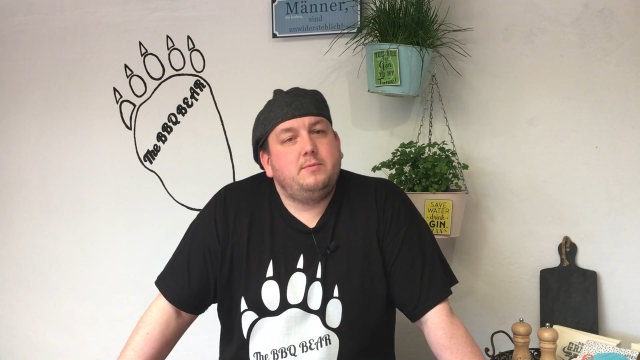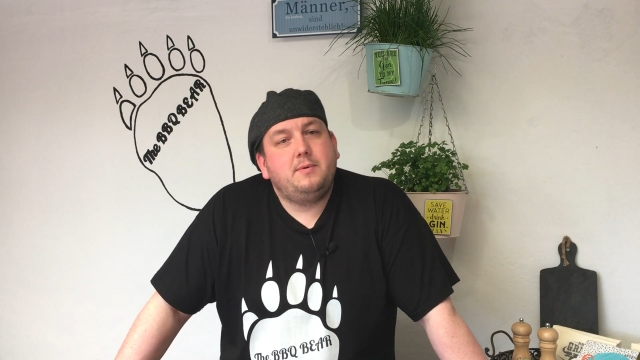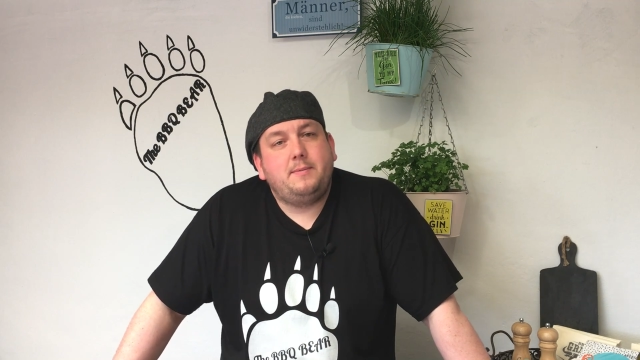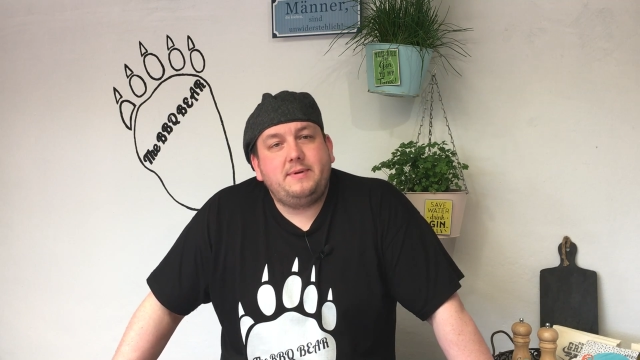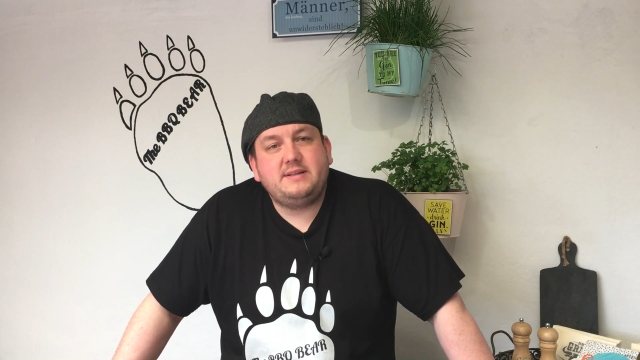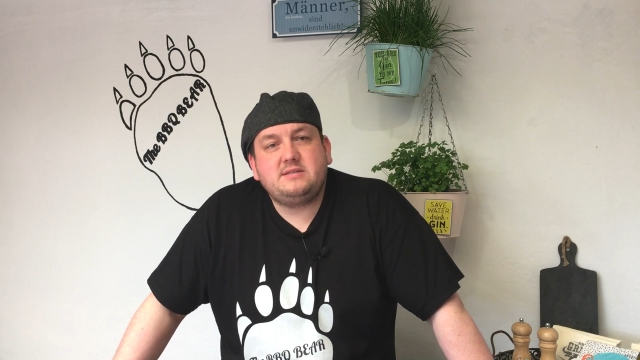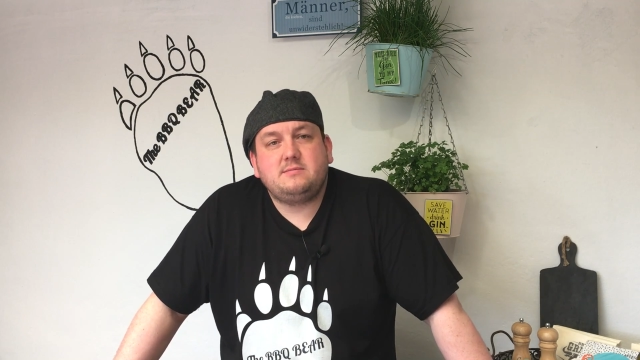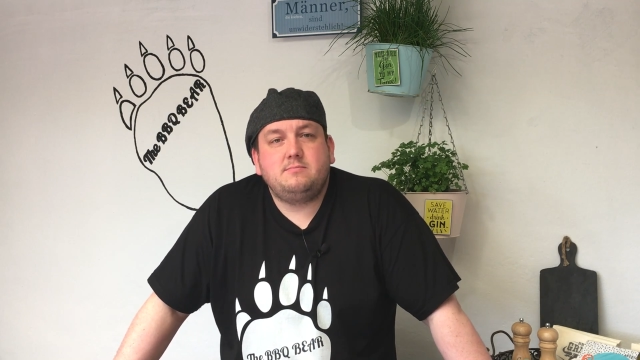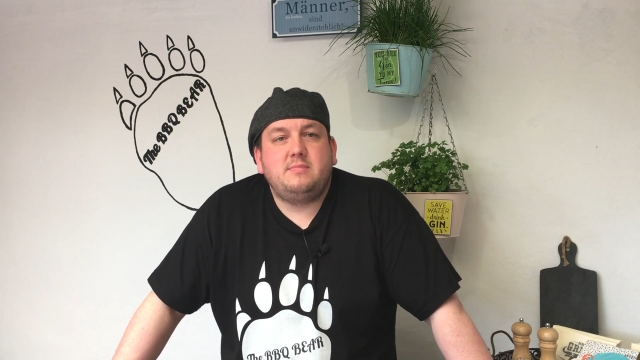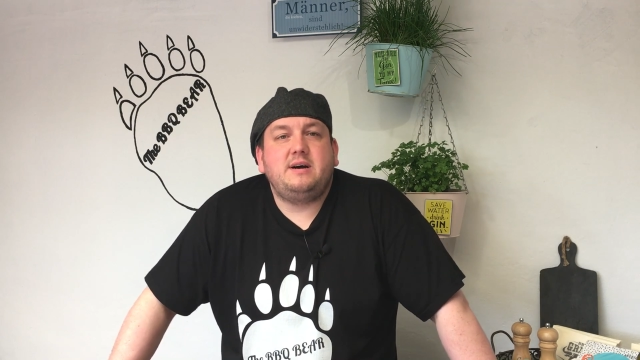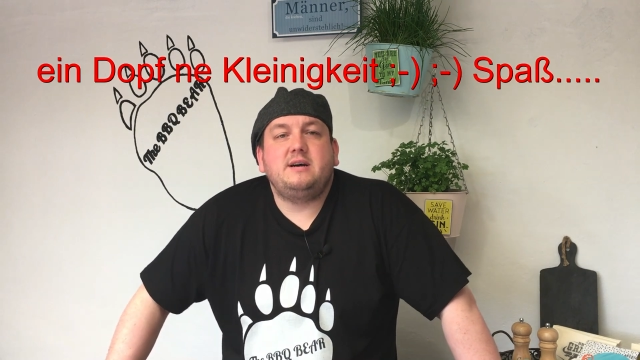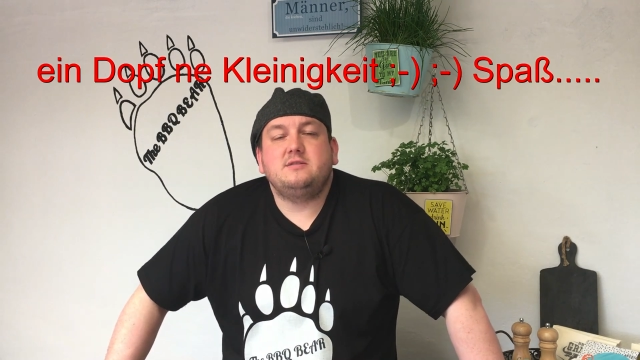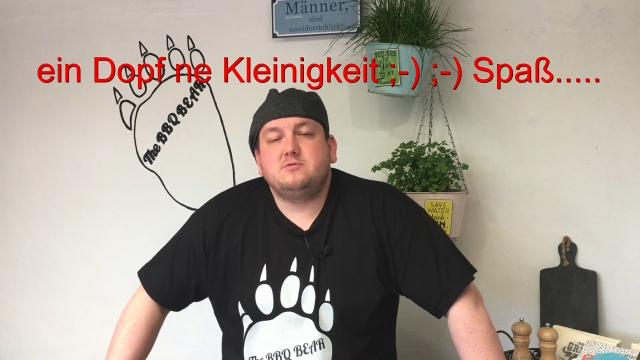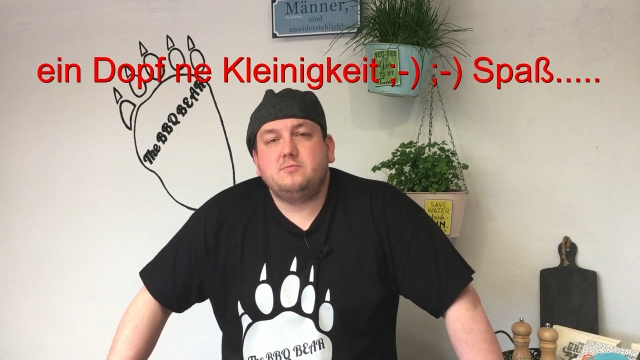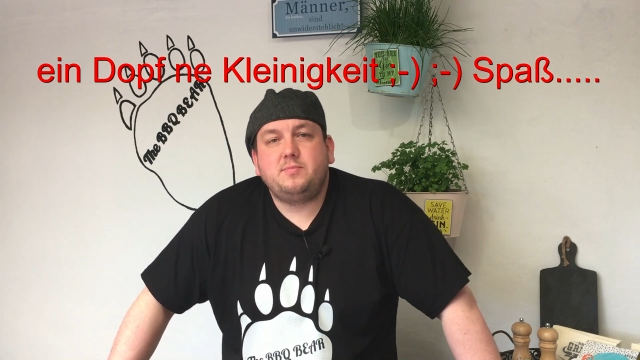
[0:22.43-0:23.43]
beim letzten
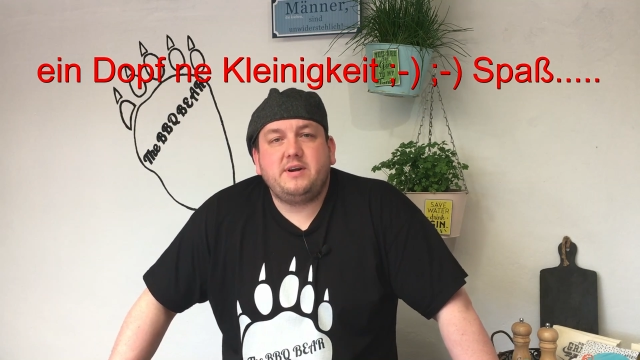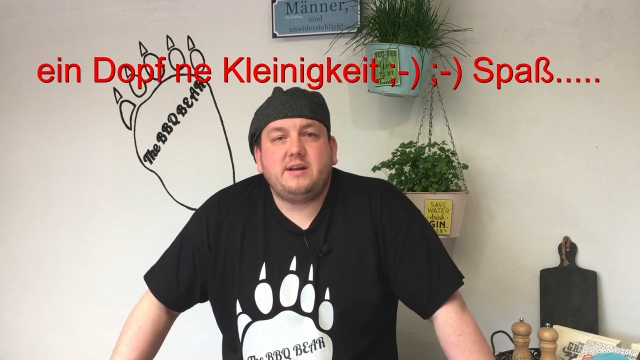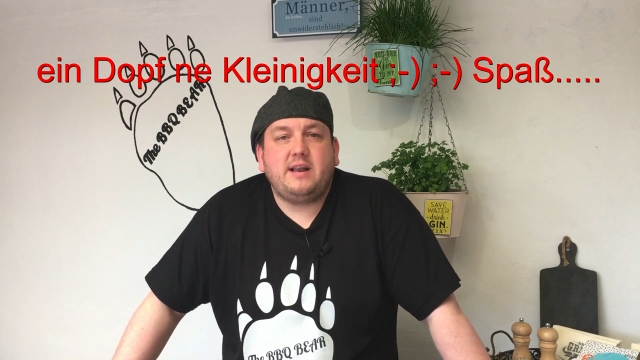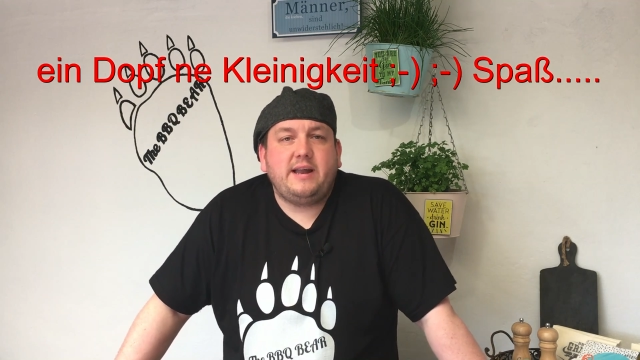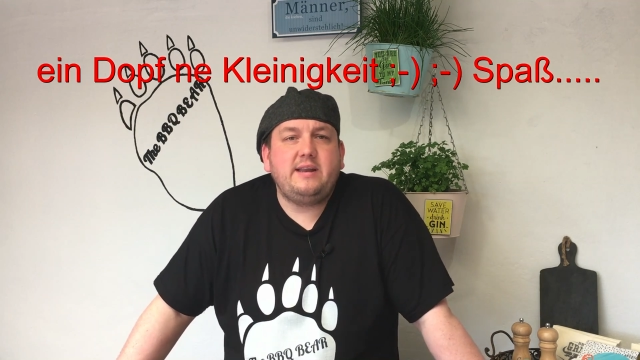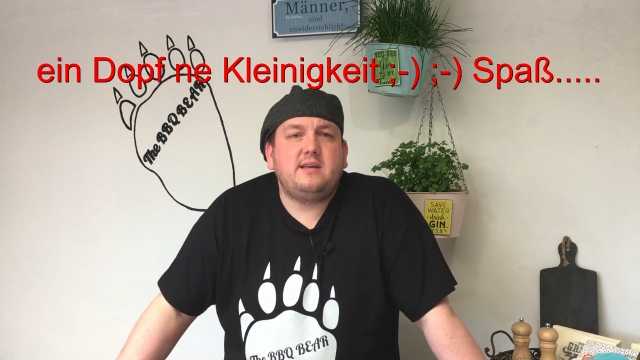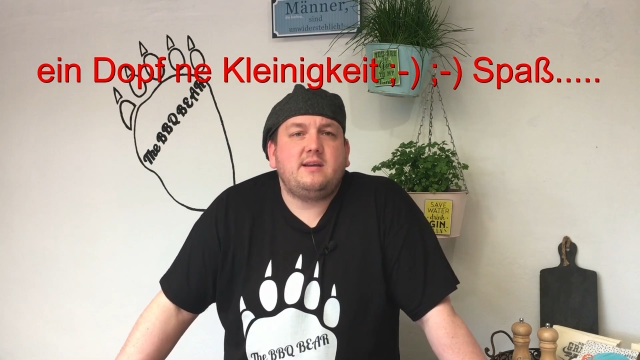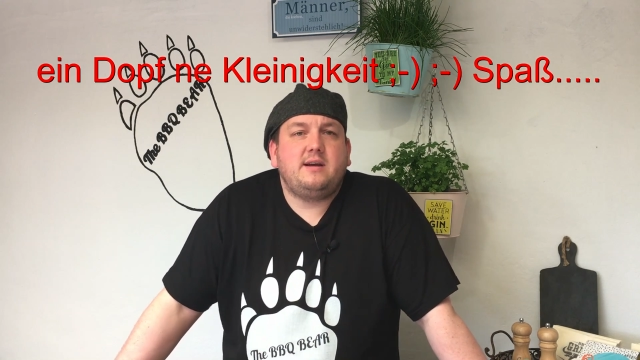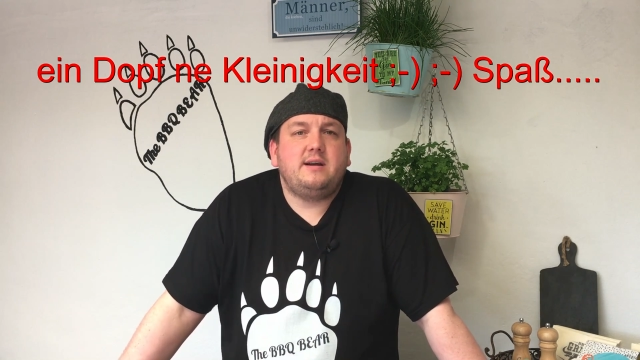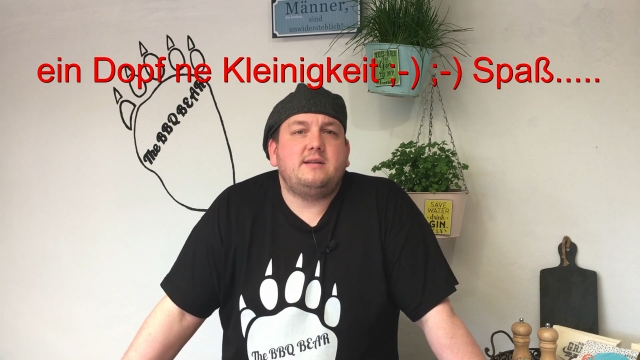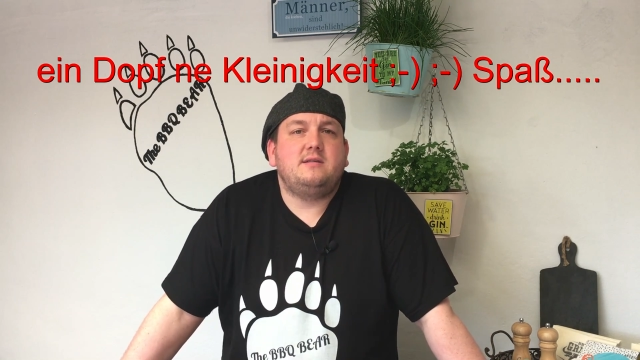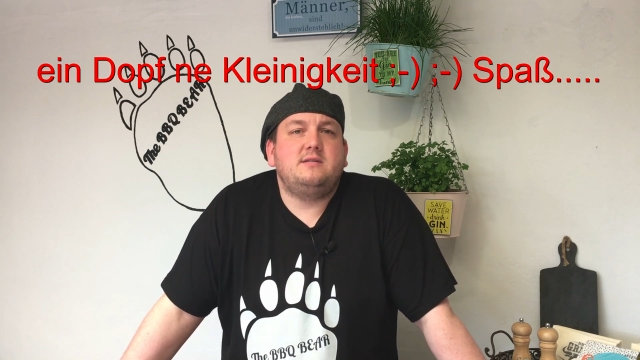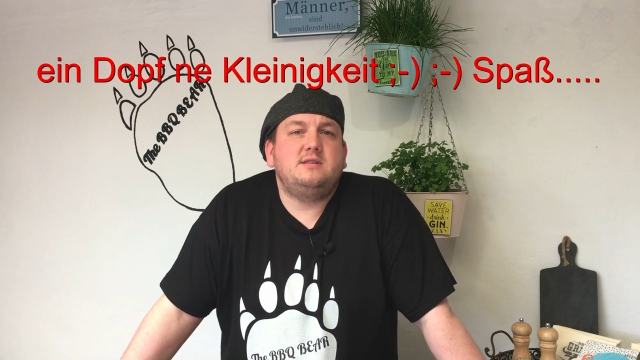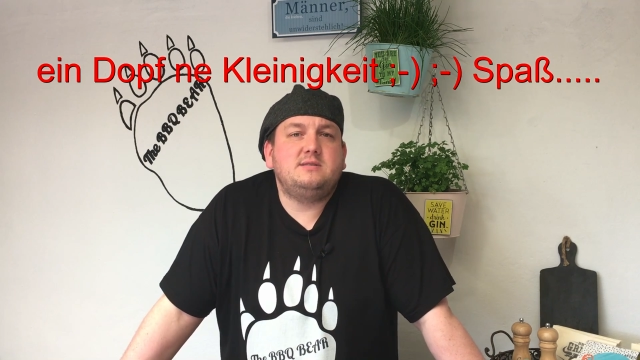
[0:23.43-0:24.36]
Mal so ein paar Kleinigkeiten.